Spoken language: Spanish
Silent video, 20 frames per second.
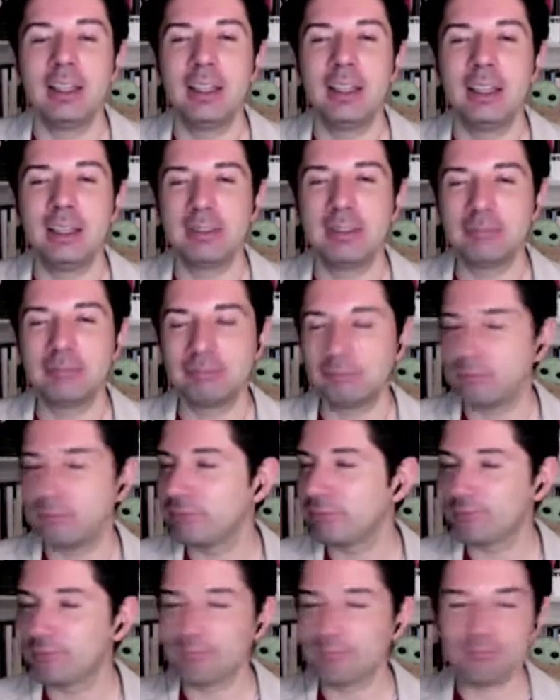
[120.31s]
Eh,
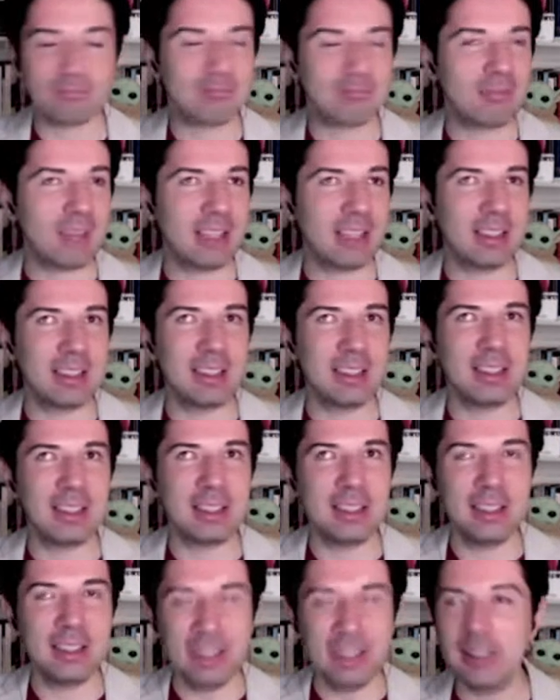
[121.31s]

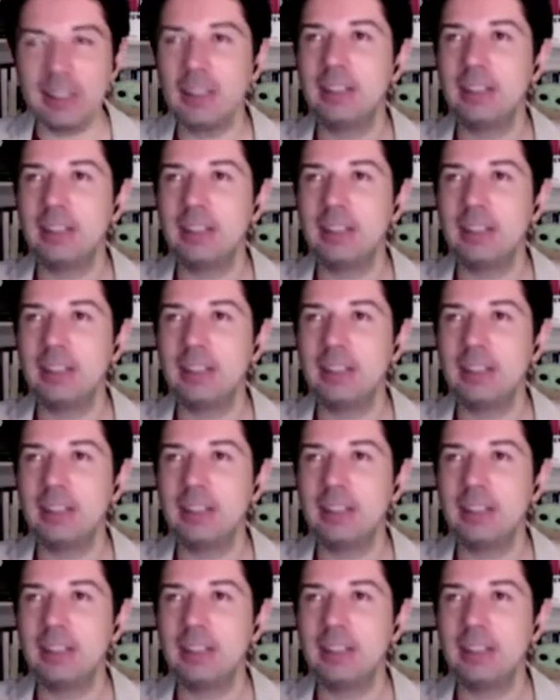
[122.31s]
y